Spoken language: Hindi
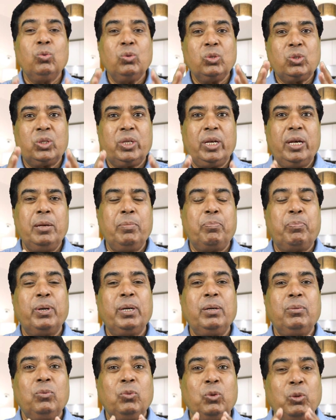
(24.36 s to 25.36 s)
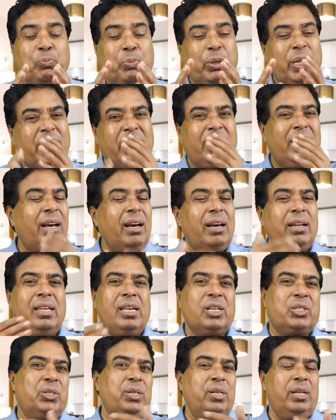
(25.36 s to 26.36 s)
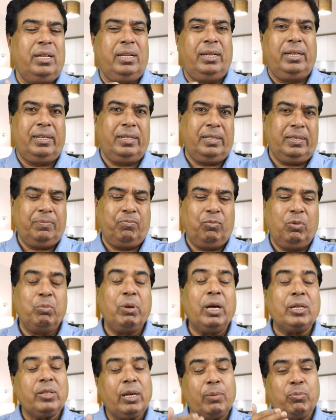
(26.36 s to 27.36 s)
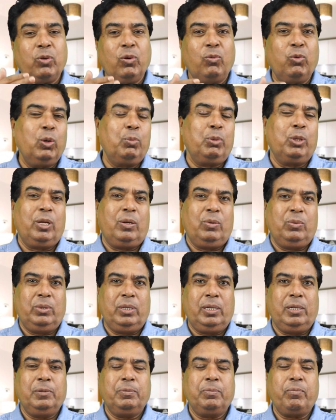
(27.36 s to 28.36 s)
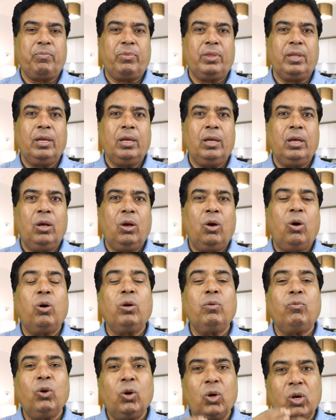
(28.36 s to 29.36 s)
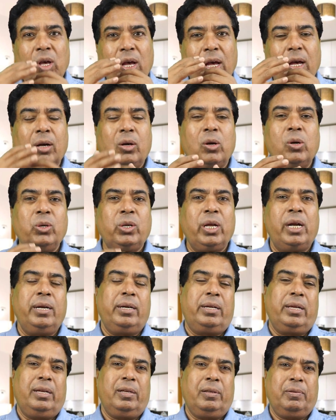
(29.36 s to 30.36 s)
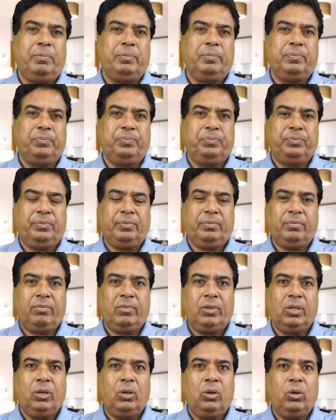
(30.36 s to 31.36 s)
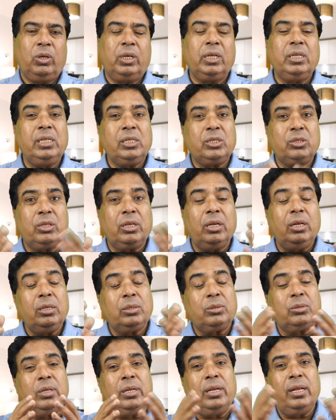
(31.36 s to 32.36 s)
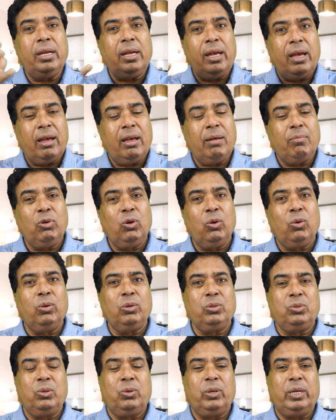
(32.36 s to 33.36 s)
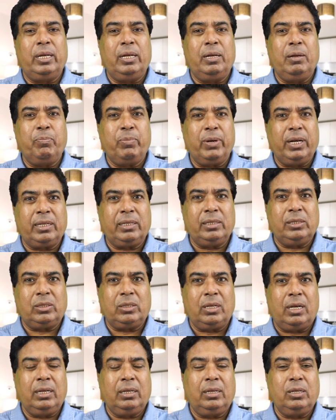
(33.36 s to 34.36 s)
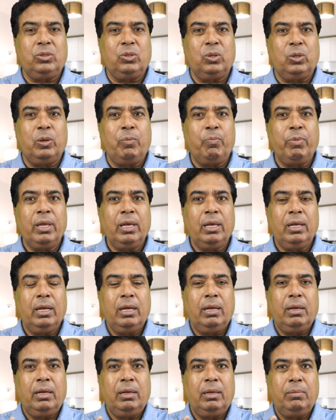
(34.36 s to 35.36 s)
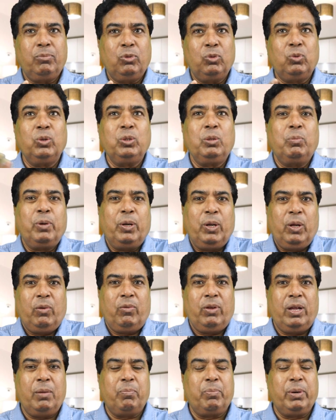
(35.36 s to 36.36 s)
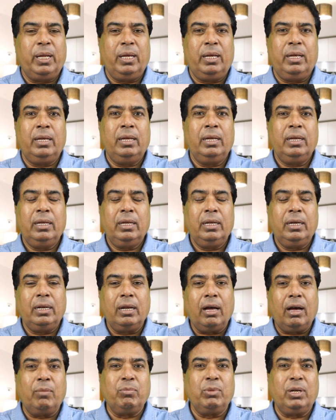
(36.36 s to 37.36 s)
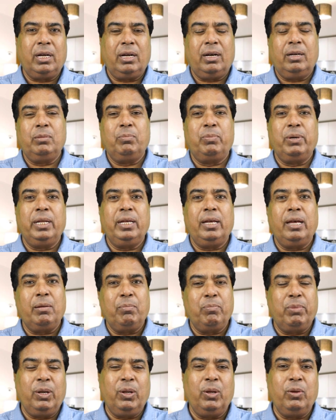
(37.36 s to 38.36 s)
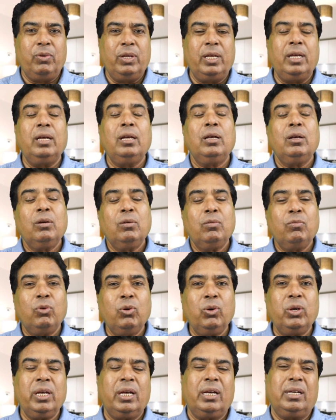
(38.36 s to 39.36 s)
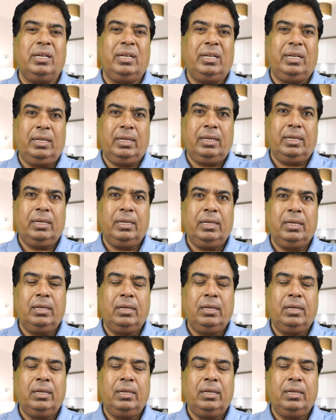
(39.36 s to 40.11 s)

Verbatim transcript: उसके ऊपर ऊपर क्या रिएक्शन आया है मैं आज आपको वो बताऊंगा और वो क्या कंटेंट है कि इस इतने अहम लोग जो हैं पाकिस्तान के जो ए, खुद बने हुए हैं बड़े नाम नहाद बड़े अहम बने हुए हैं वो क्या कह रहे हैं